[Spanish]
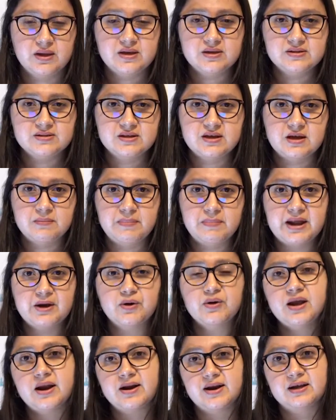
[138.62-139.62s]
Sin
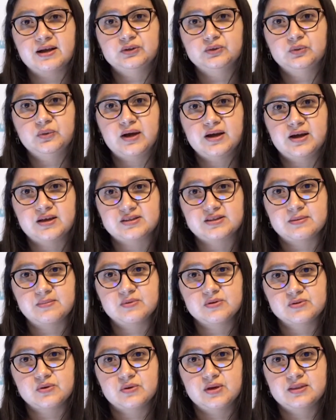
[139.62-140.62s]
embargo, en la relectura que
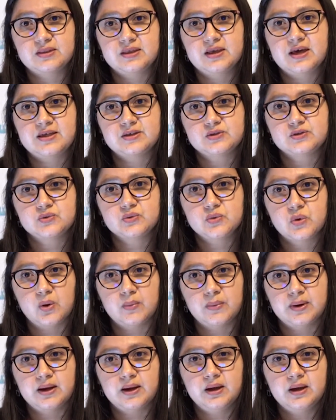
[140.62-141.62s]
hacemos hoy en día de su
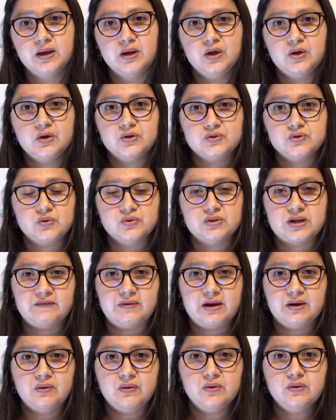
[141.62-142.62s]
obra, su
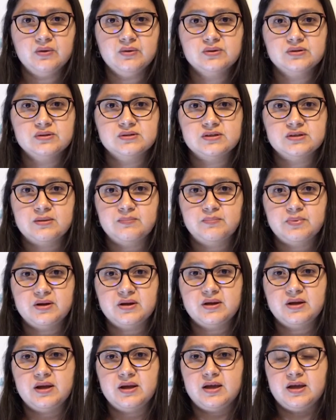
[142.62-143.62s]
trabajo
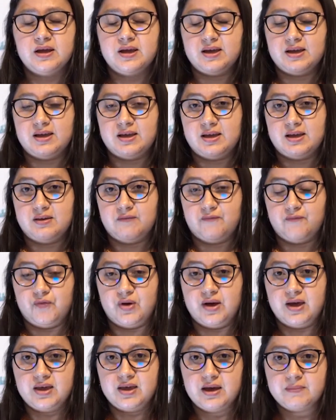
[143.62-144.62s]
siempre
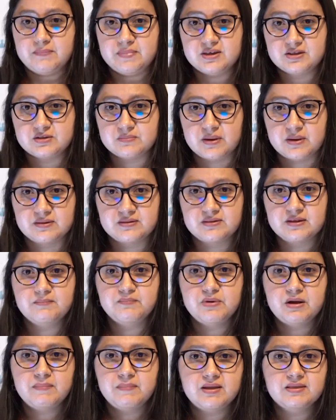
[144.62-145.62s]
fue ella misma.
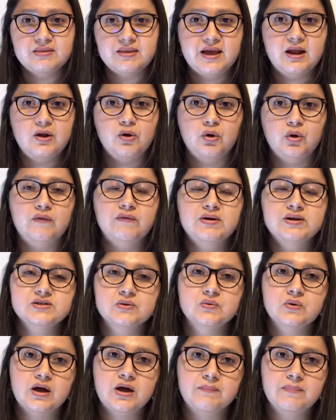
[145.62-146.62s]
Simplemente ella logró
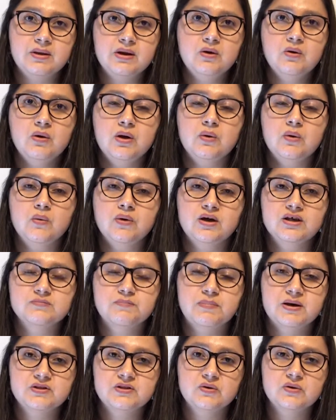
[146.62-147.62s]
abrirse un camino en un
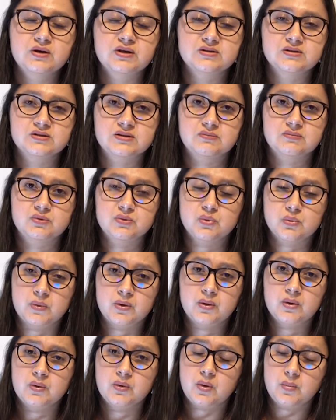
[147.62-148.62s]
espacio que
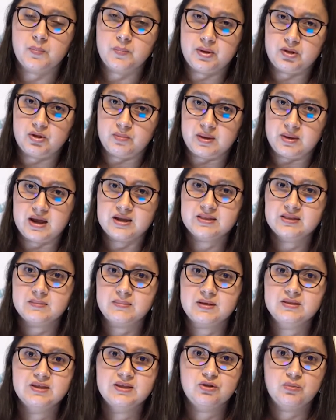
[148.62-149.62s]
estuvo
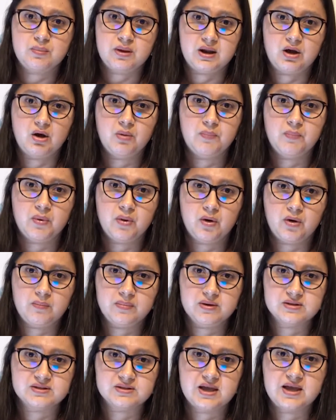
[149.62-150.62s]
predominantemente dominado por
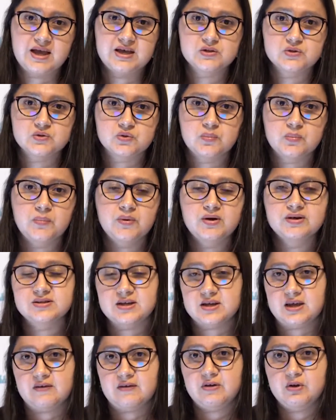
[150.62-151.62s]
hombres. Ella supo
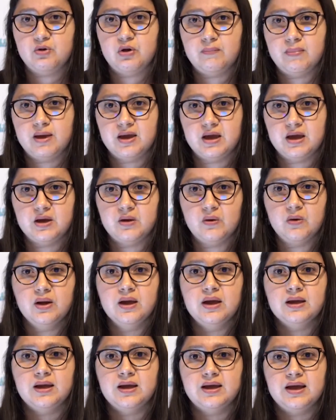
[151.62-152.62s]
desde que vino a México
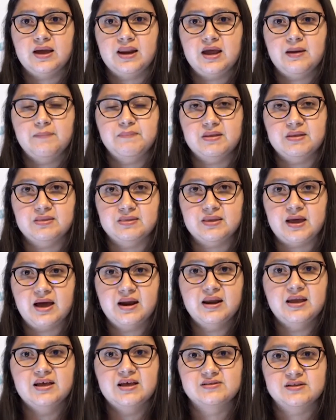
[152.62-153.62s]
que quería
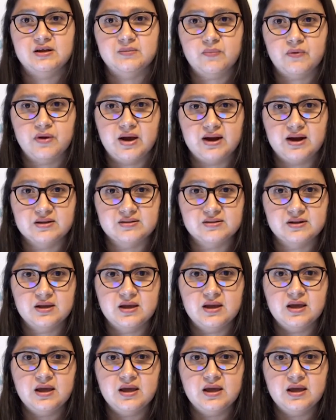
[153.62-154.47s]
pintar y hacer murales,